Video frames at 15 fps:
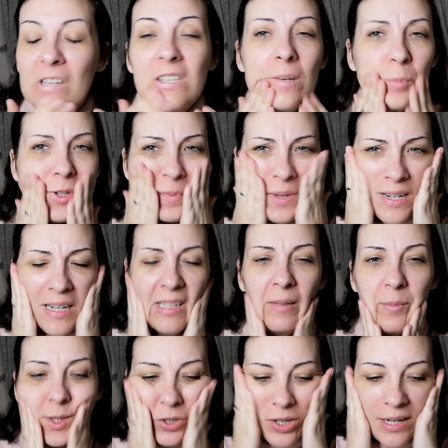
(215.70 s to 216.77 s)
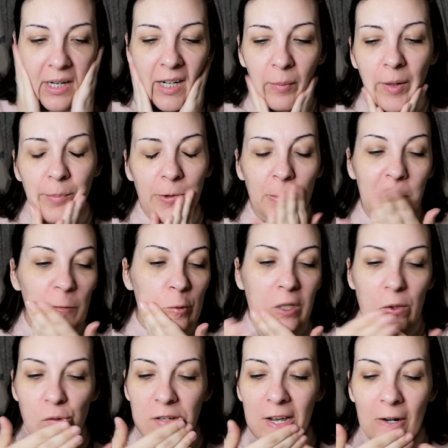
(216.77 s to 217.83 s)
se puede mezclar también con la crema, pero me
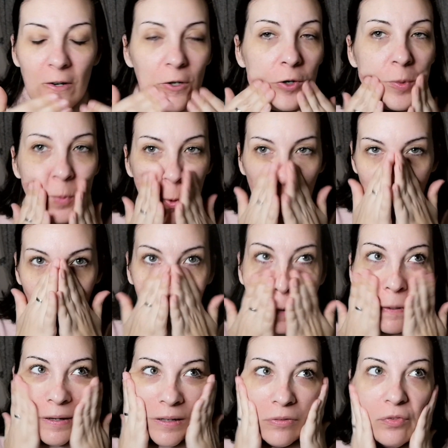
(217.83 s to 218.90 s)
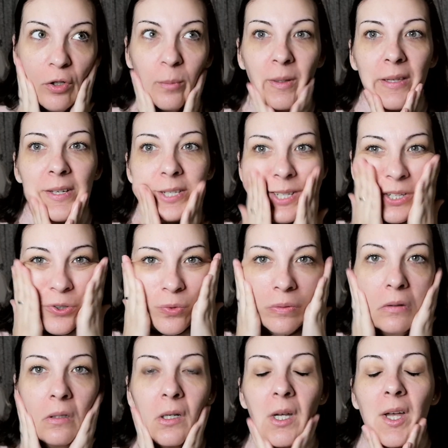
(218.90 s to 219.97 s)
gusta usarlo como en forma de
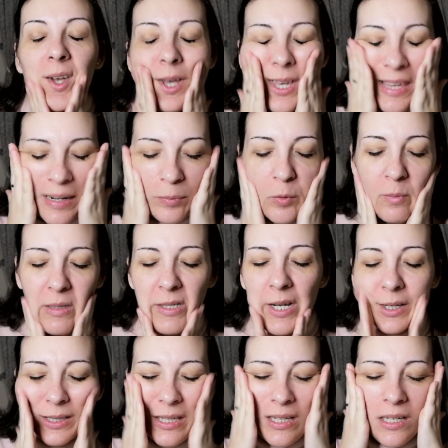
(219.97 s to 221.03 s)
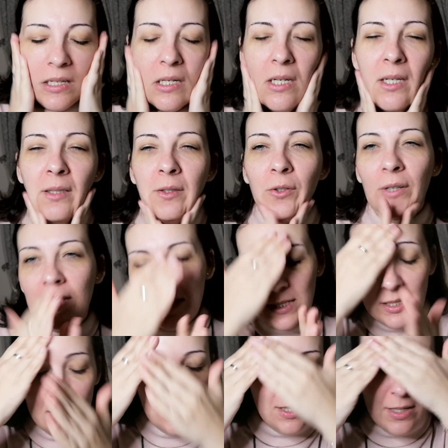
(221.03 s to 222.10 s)
serum. Y darme un masajito
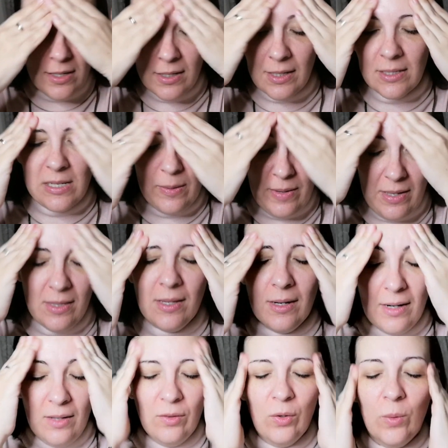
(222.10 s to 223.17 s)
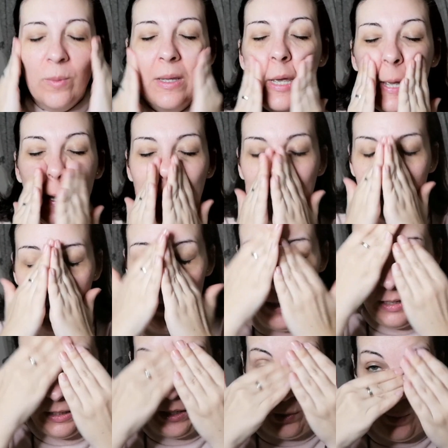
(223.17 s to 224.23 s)
así, que se vaya integrando bien.
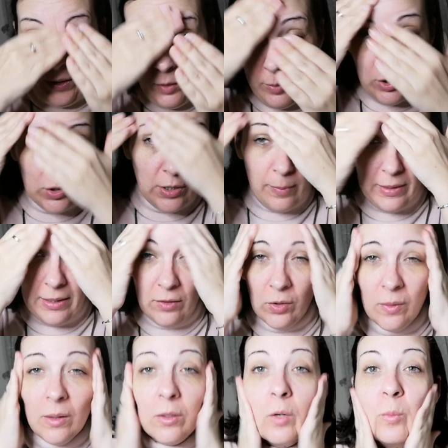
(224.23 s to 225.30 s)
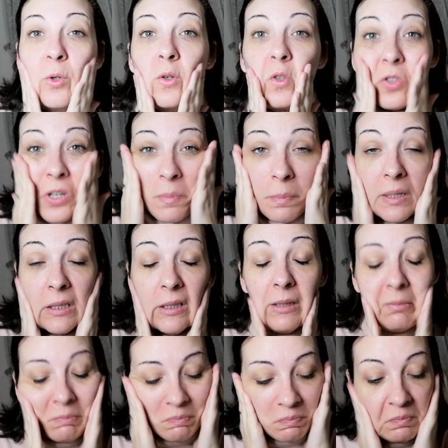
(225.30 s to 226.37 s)
Que igual no me lo estoy aplicando bien, como yo no soy
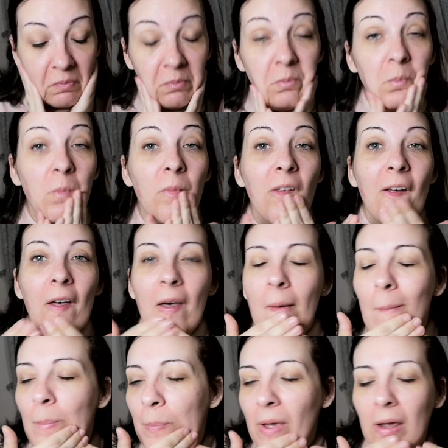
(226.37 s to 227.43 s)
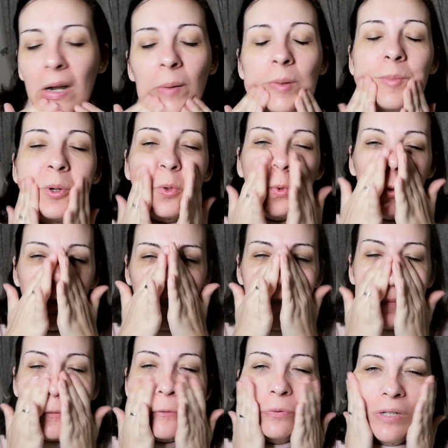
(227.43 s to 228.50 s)
experta. Pero a mí me
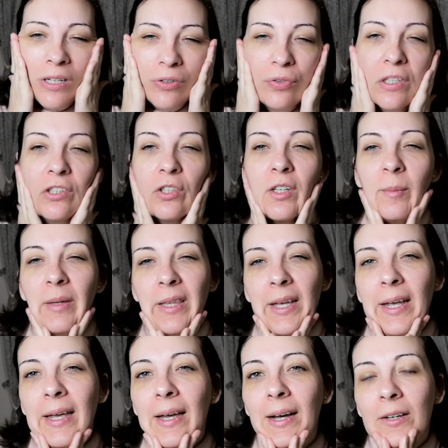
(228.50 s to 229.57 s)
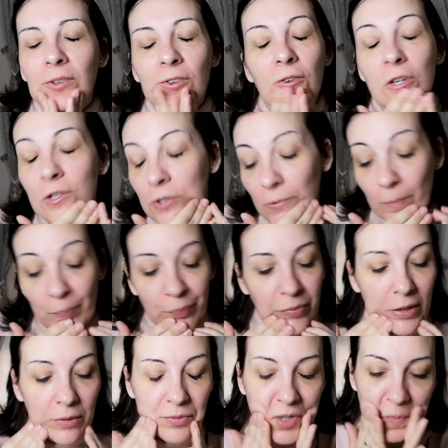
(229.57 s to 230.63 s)
gusta, me gusta el efecto que me deja y todo eso.
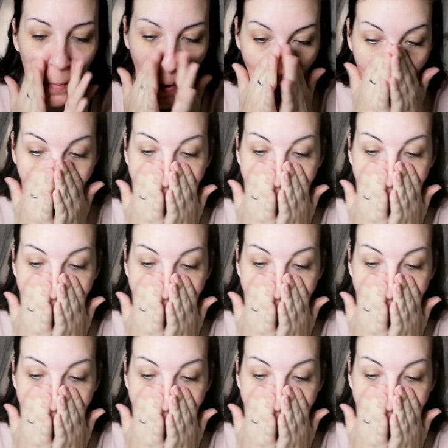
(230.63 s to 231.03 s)
En fin,